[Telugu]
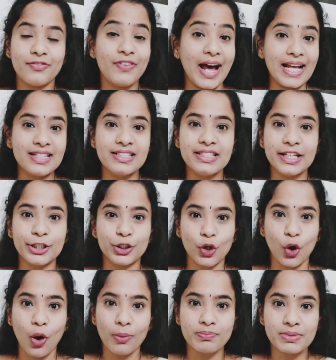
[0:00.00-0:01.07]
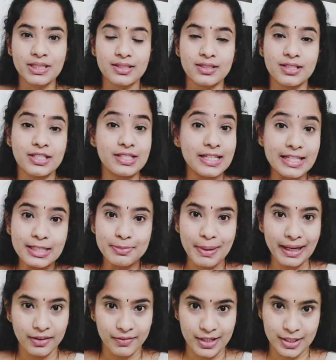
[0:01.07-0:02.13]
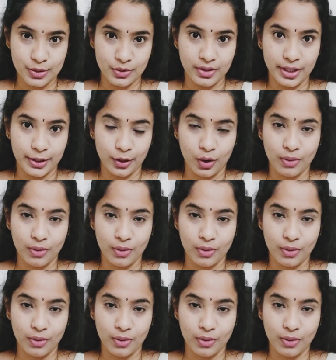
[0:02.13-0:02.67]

ఫ్యాన్సీ టాప్స్ జీన్స్ పైన వేసుకునే